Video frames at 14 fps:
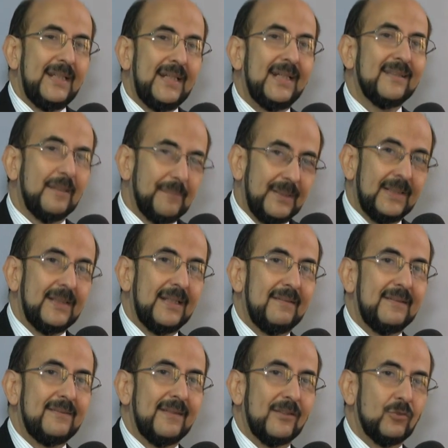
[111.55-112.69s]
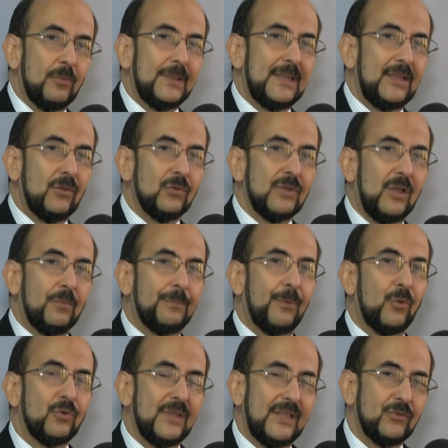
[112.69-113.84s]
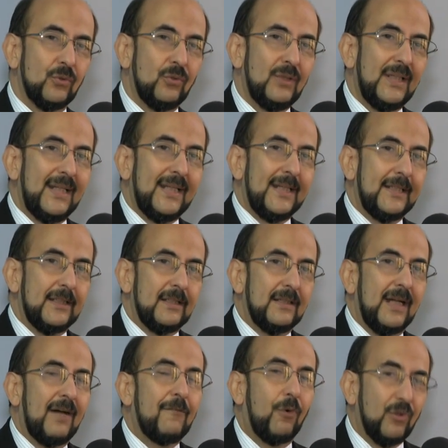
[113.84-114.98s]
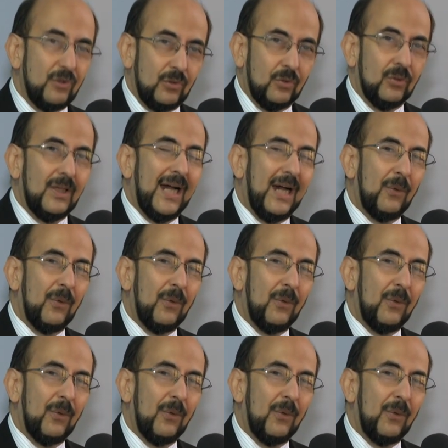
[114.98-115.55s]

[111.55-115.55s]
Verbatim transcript: y que también deben ser sometidos a un proceso eh, a fondo.